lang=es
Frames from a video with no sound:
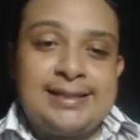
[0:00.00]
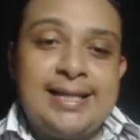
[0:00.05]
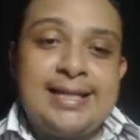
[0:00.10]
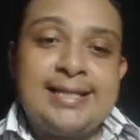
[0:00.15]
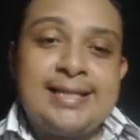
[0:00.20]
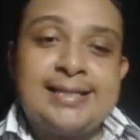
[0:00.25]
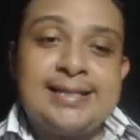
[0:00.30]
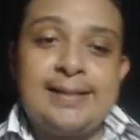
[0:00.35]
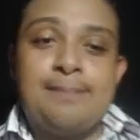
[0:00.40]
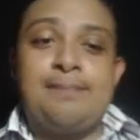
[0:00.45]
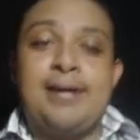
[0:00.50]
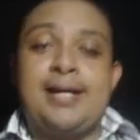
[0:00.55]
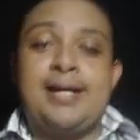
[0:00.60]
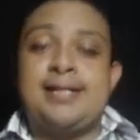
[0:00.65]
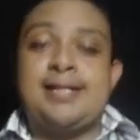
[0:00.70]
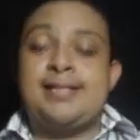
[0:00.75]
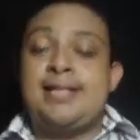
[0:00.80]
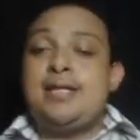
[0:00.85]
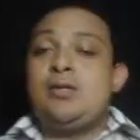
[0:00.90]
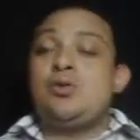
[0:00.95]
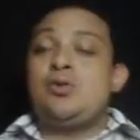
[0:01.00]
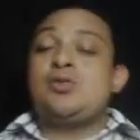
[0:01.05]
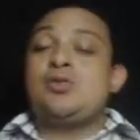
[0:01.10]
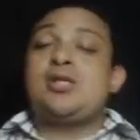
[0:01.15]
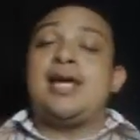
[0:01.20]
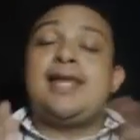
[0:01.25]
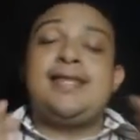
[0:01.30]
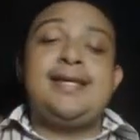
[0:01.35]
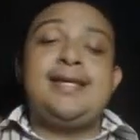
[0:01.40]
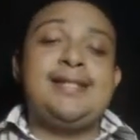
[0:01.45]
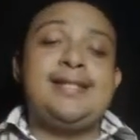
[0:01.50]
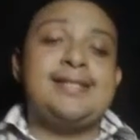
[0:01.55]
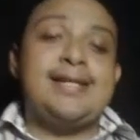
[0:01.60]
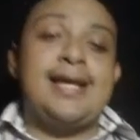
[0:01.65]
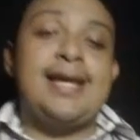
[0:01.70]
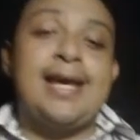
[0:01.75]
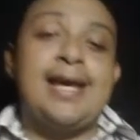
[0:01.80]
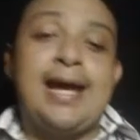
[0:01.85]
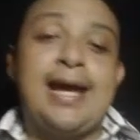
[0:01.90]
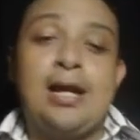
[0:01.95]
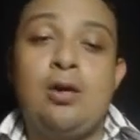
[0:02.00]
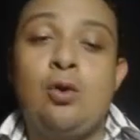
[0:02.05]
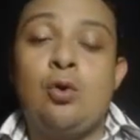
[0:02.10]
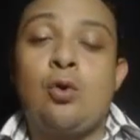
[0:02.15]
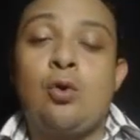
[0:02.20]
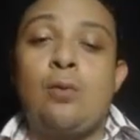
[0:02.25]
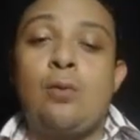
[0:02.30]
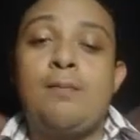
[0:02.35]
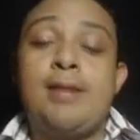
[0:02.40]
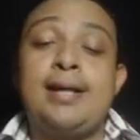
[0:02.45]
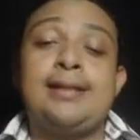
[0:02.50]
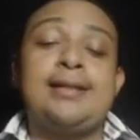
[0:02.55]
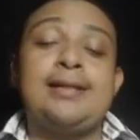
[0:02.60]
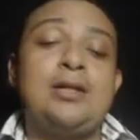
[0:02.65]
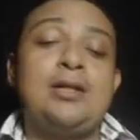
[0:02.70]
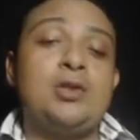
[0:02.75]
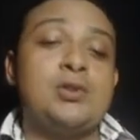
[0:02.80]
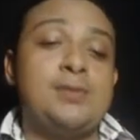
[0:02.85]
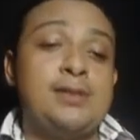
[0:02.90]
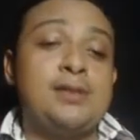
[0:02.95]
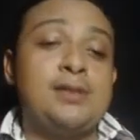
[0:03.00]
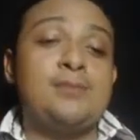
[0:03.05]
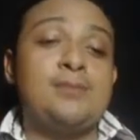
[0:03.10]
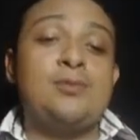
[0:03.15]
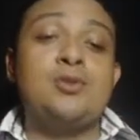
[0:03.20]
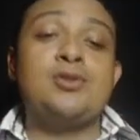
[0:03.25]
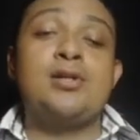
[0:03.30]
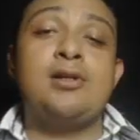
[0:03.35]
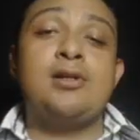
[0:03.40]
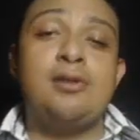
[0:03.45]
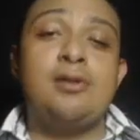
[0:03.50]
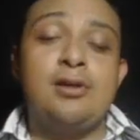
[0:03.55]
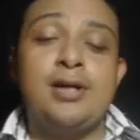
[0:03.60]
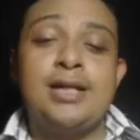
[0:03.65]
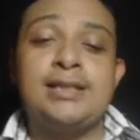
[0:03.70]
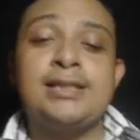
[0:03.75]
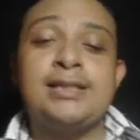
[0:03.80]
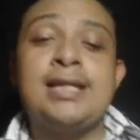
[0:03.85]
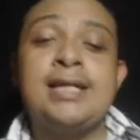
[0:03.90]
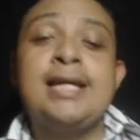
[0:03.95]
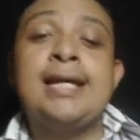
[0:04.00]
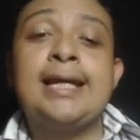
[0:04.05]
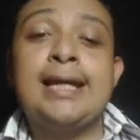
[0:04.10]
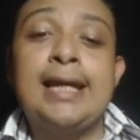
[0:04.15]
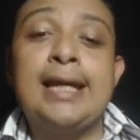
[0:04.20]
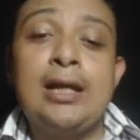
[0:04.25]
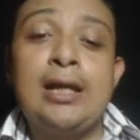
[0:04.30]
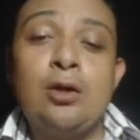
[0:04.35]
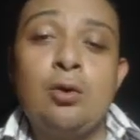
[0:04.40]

de desaparecidos que dicen que lo comete los mismos errores que el